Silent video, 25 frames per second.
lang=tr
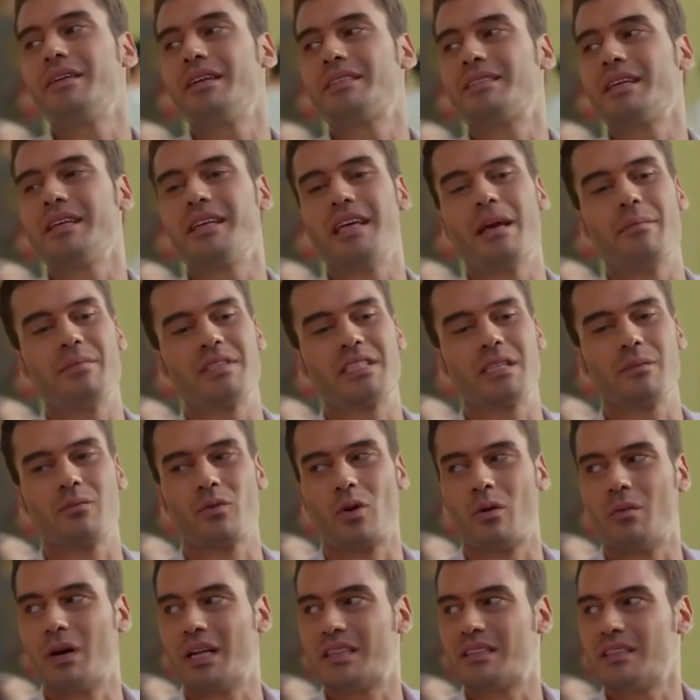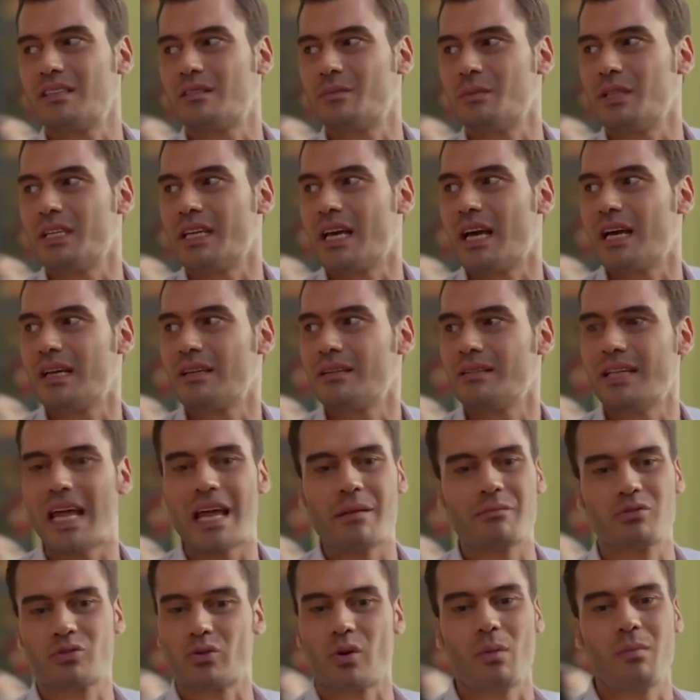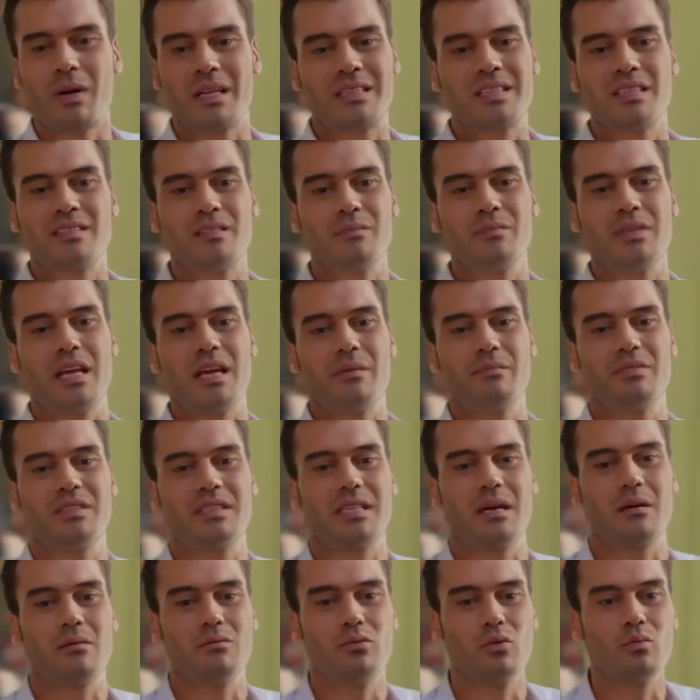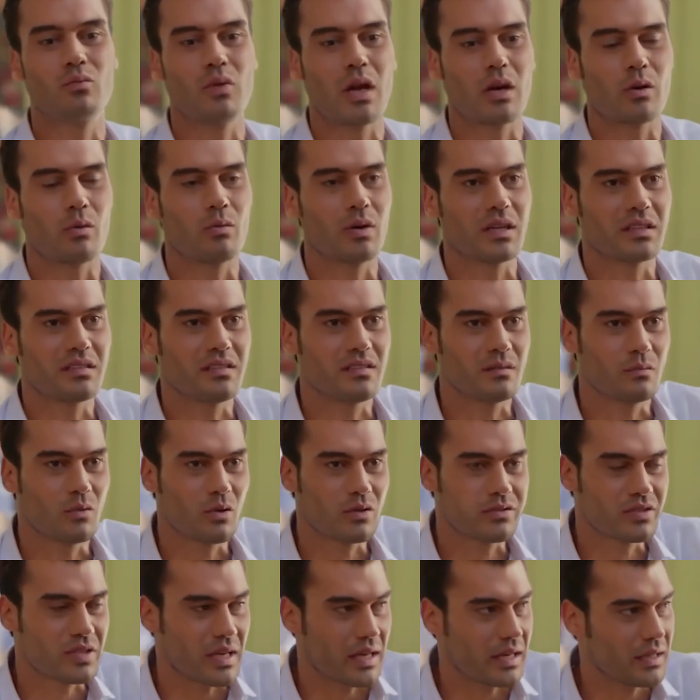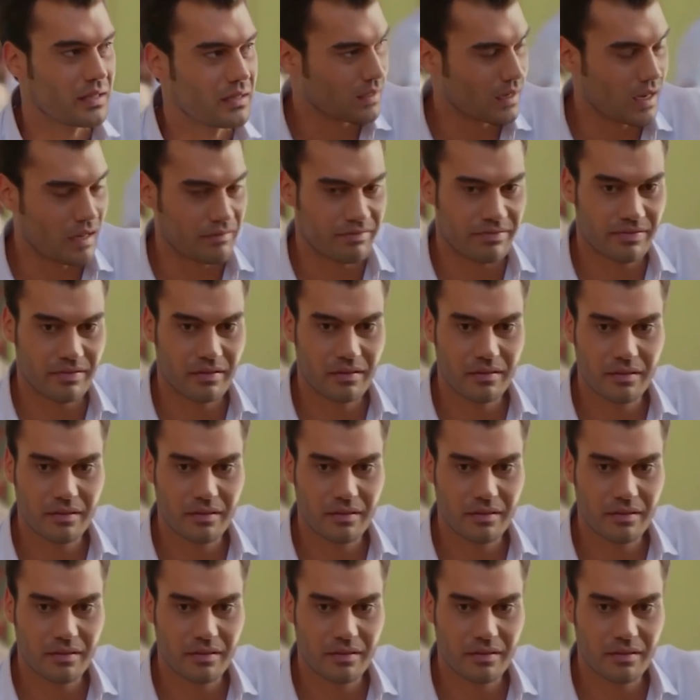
seversen yemişim romantizmini ya. Neymiş romantizm neymiş ya? Mumla romantizm olsa laf.